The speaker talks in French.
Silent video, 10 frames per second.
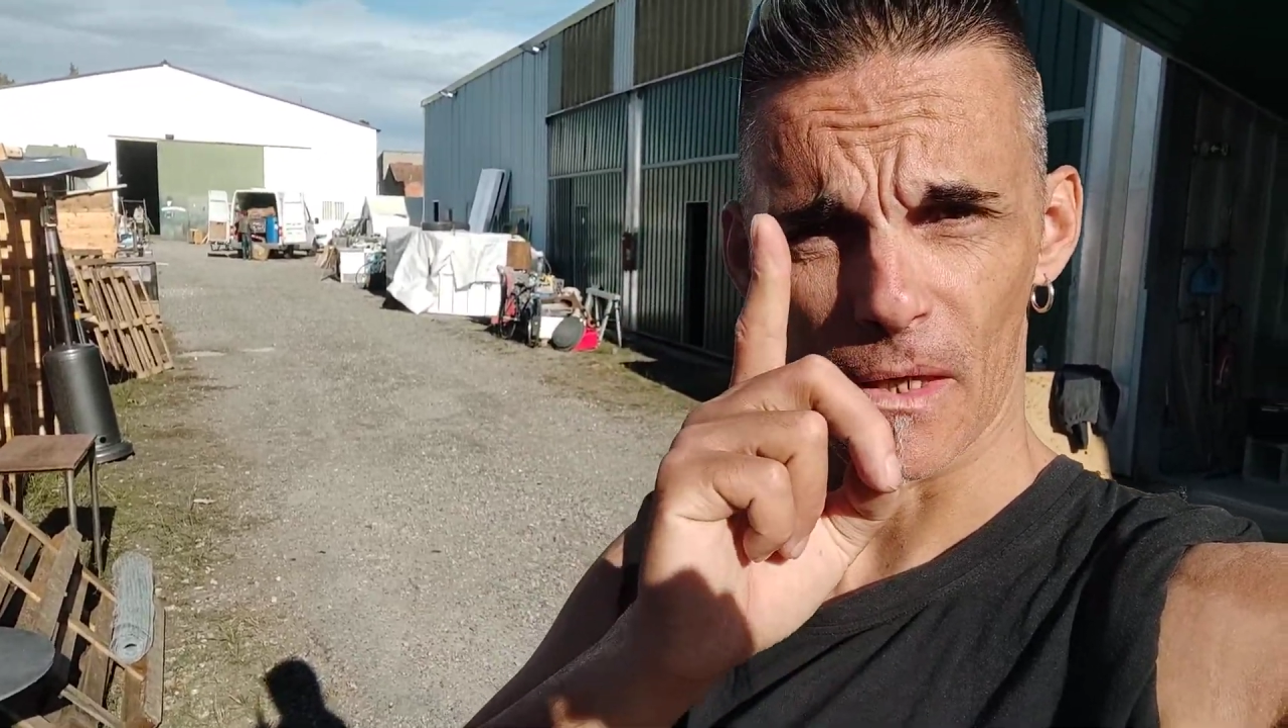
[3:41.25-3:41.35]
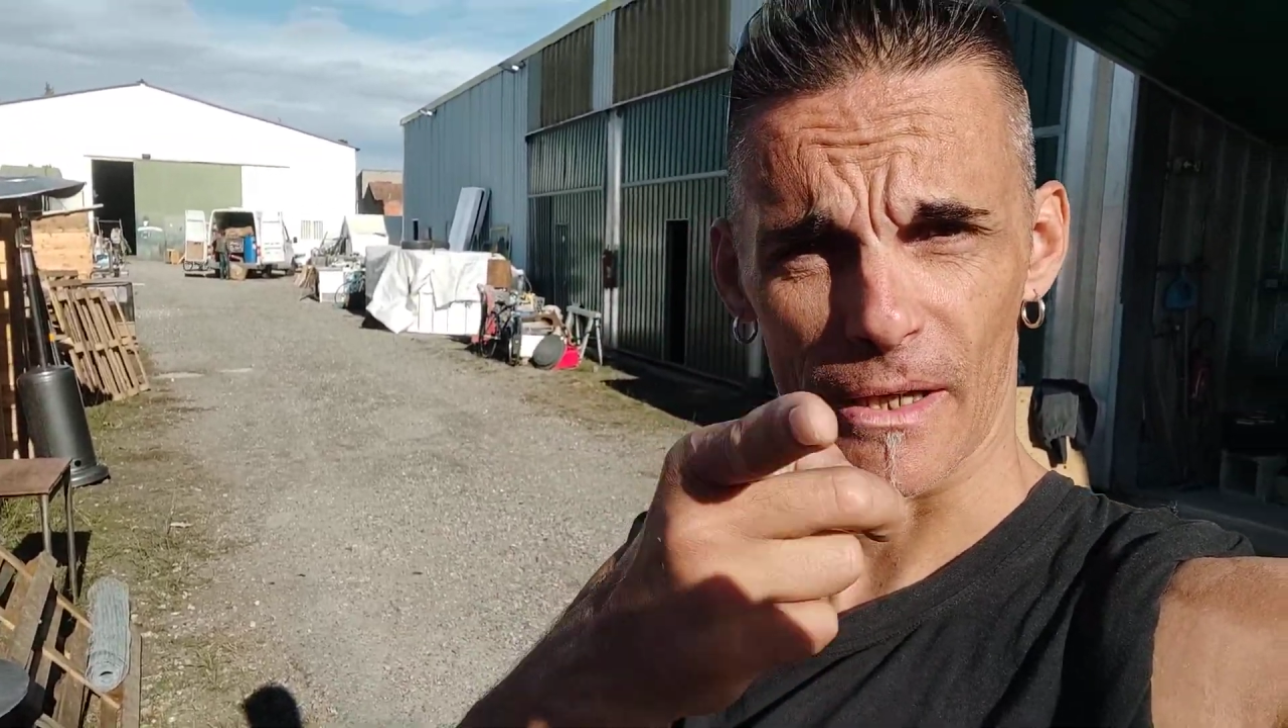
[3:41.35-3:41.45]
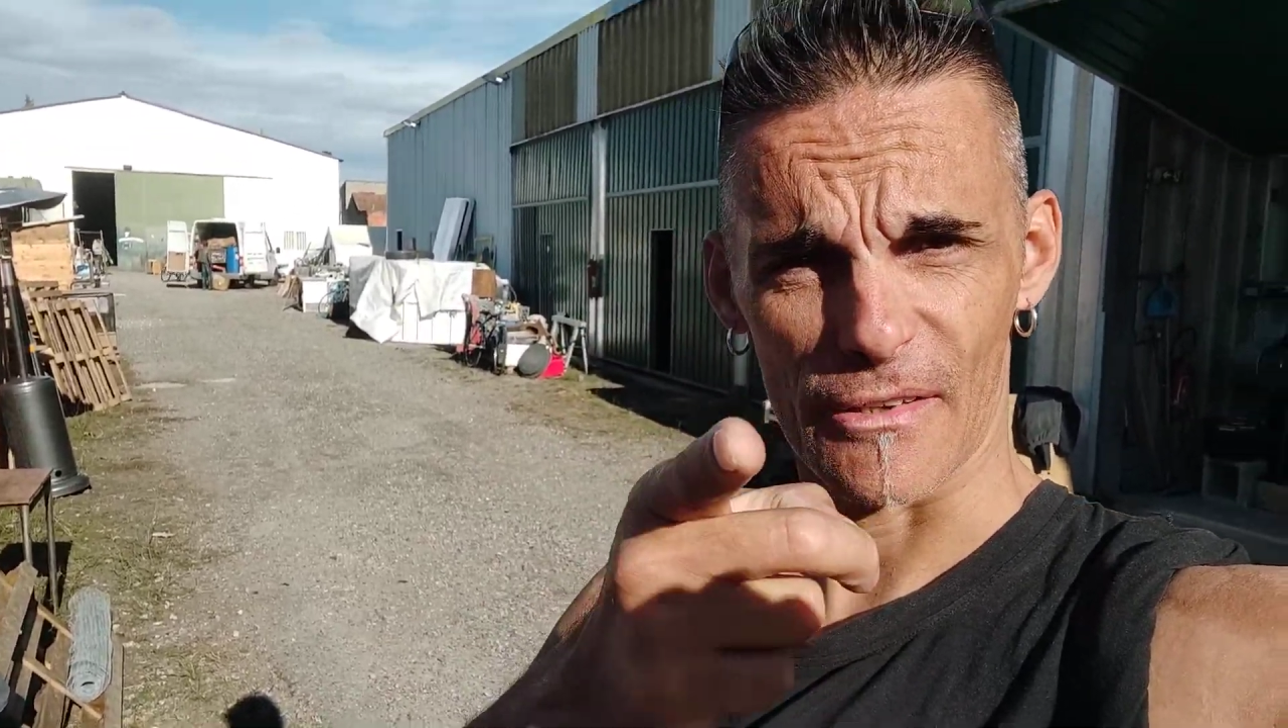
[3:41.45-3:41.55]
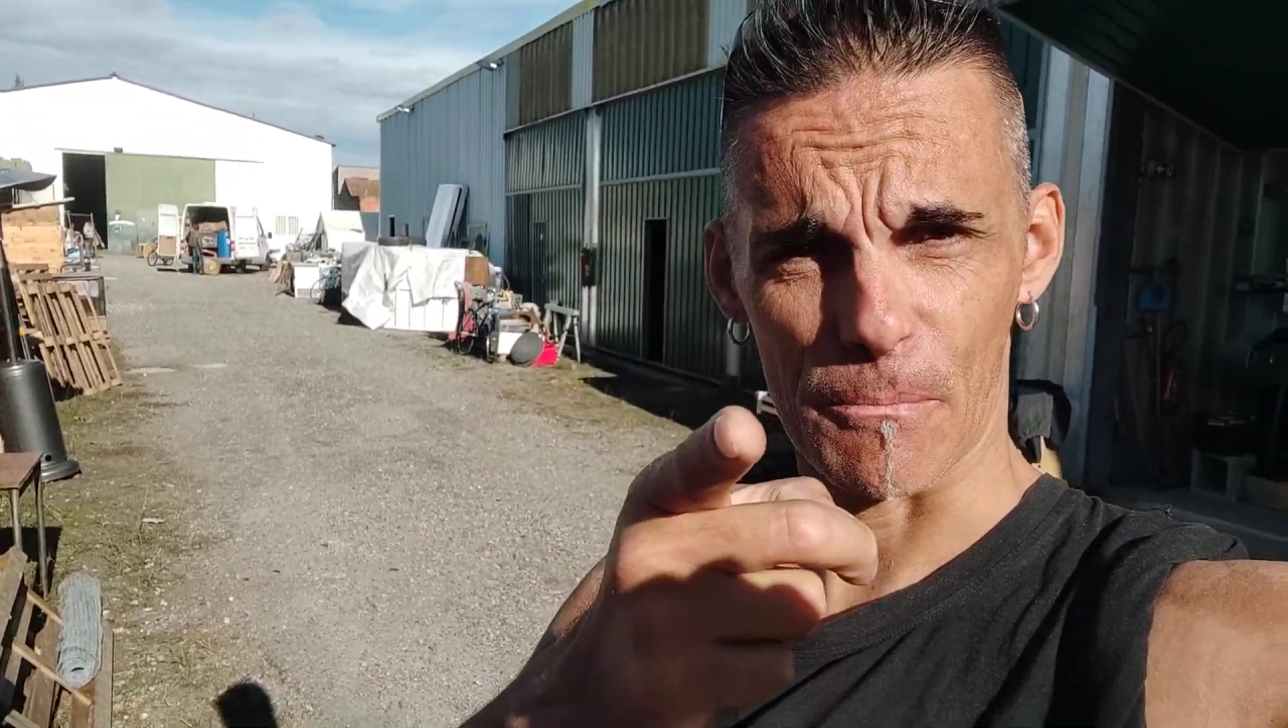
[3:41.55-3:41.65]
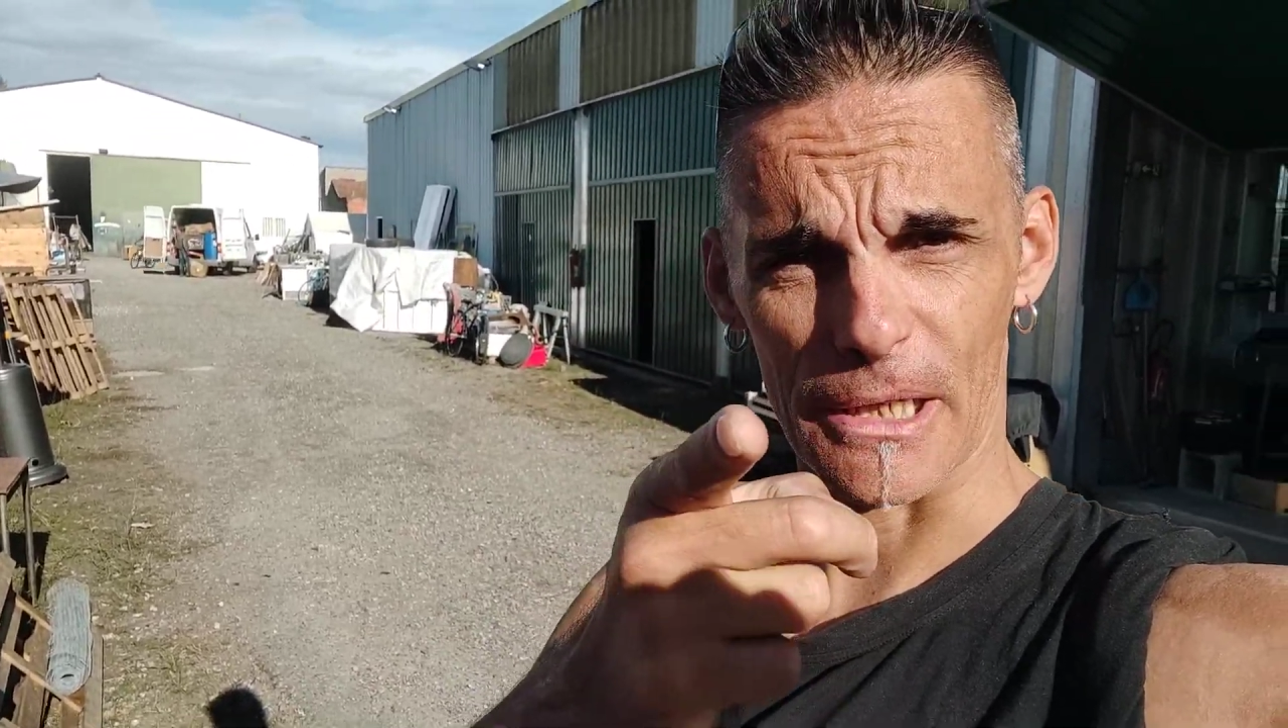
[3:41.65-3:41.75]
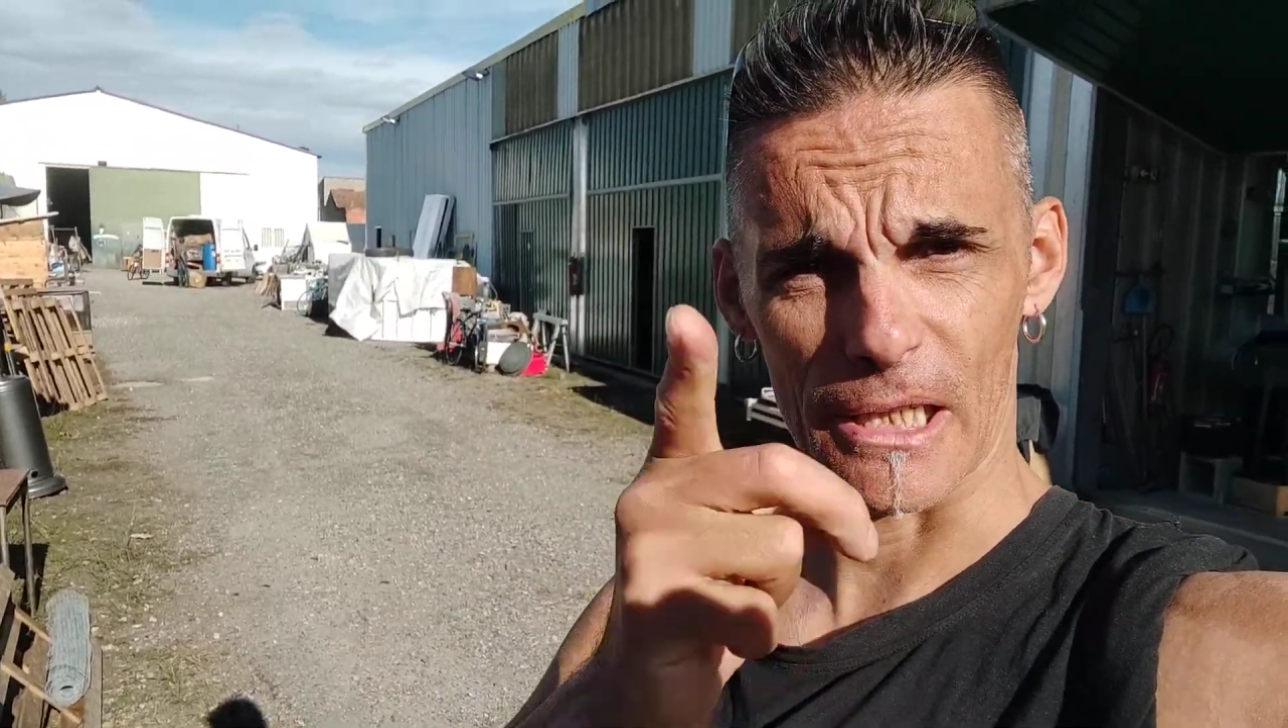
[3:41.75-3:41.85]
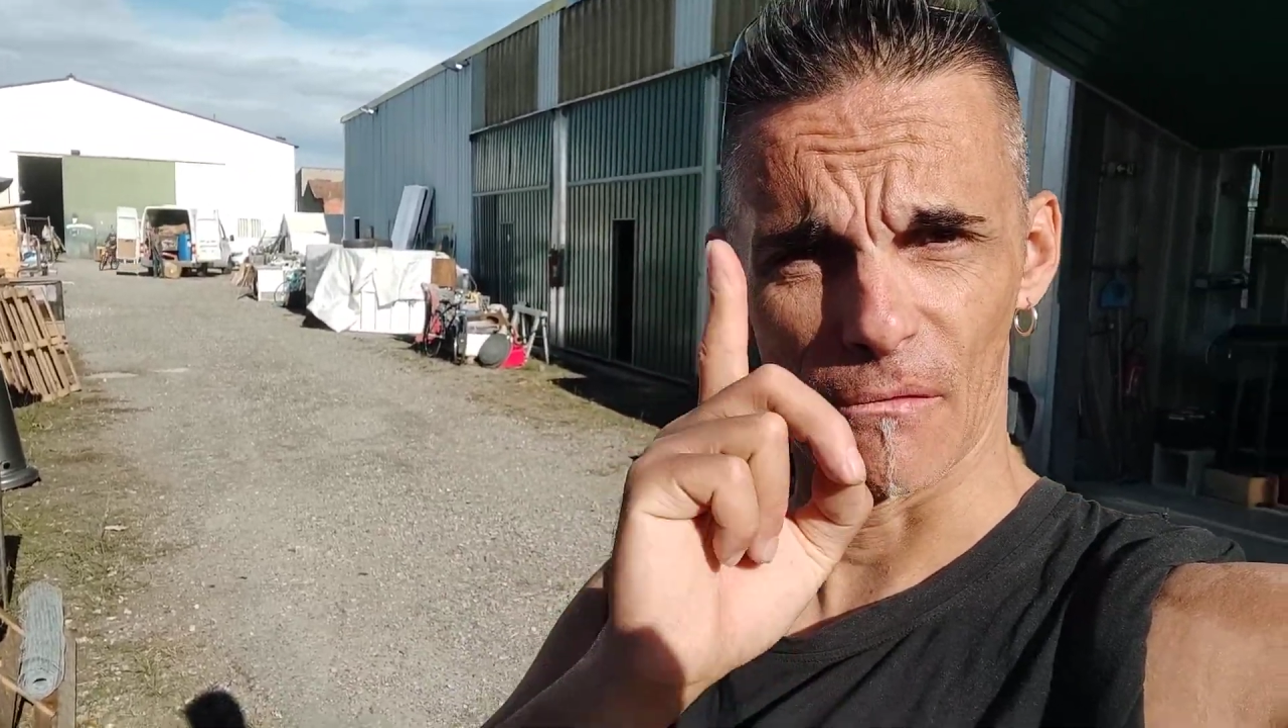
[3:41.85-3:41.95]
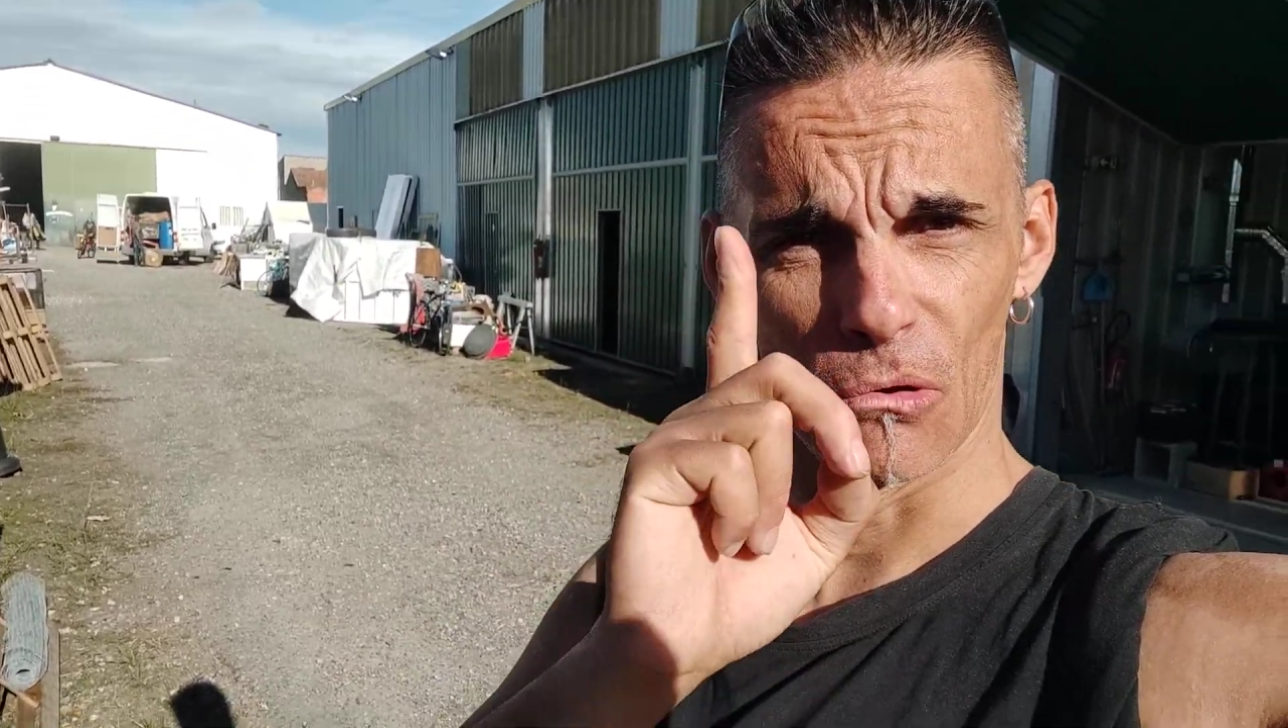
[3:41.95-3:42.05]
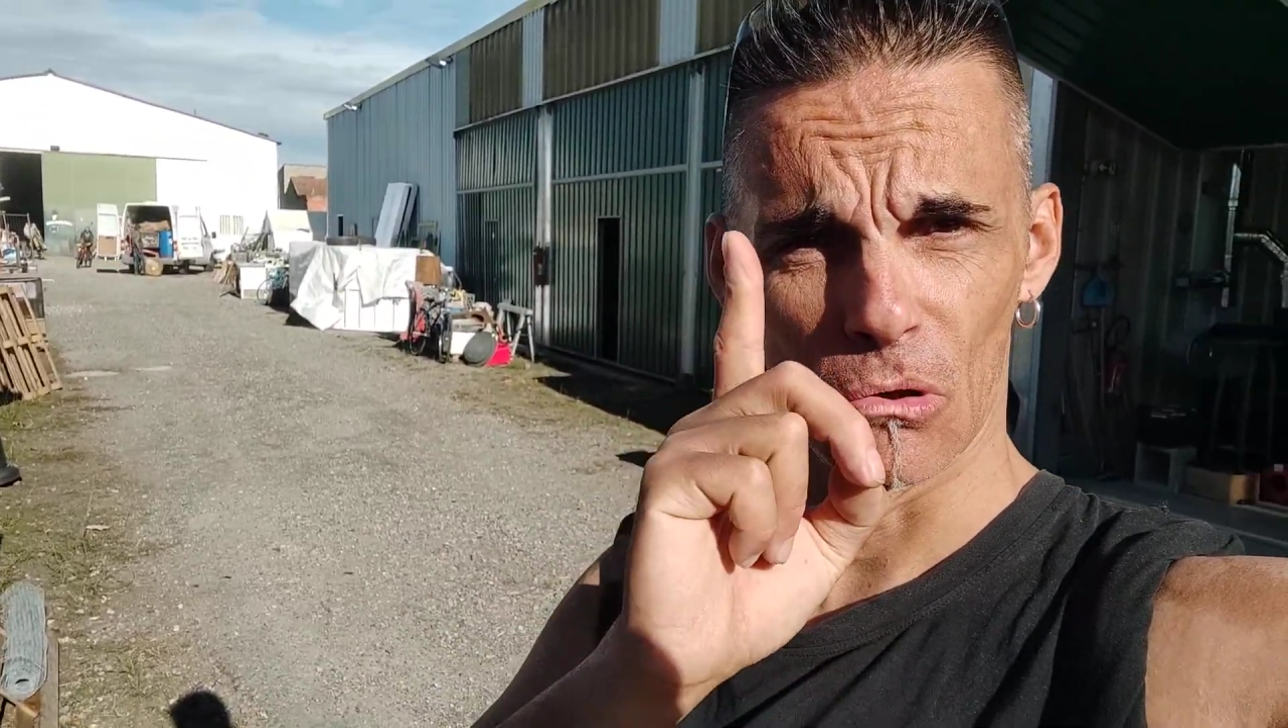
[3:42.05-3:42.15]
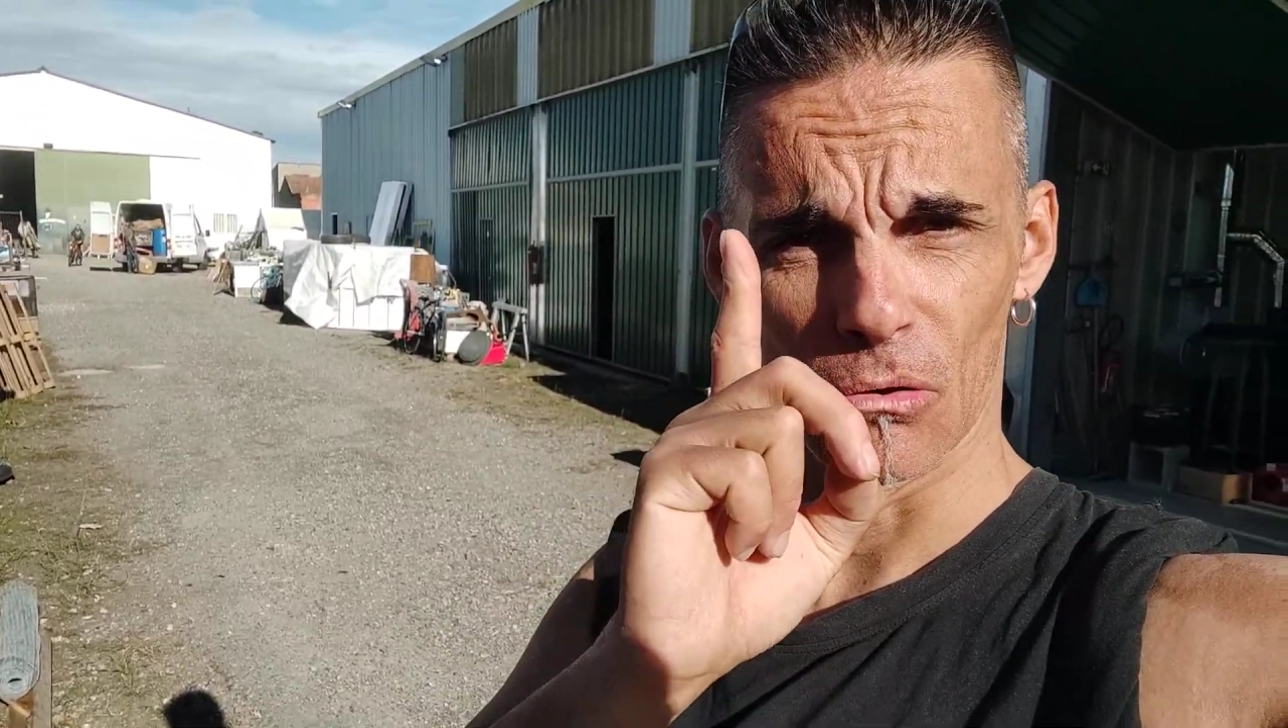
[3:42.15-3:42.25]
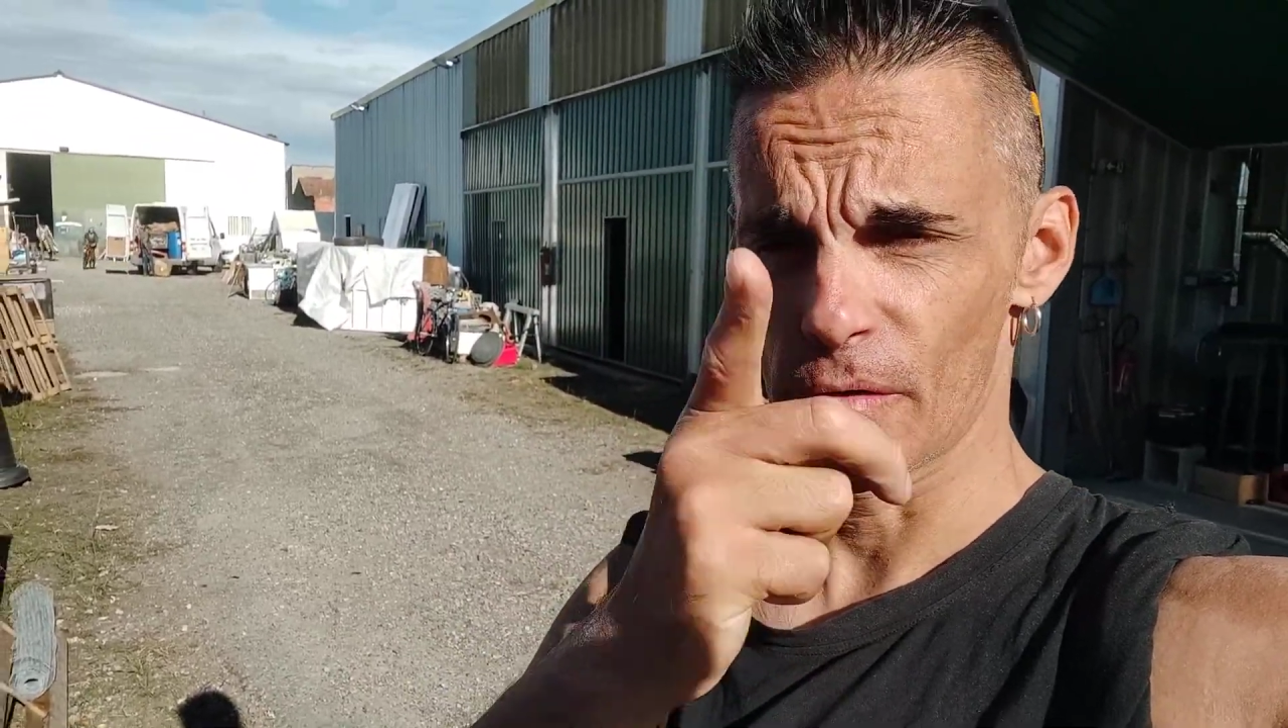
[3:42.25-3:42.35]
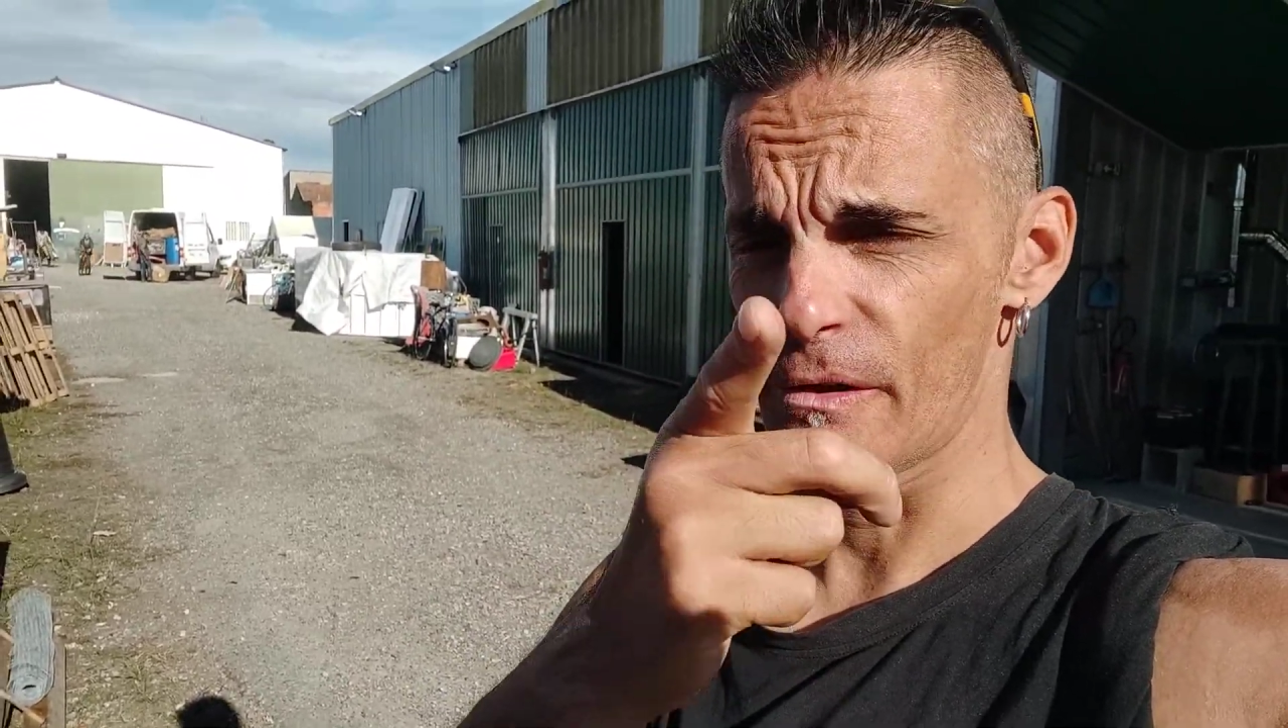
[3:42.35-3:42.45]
Respectez-vous,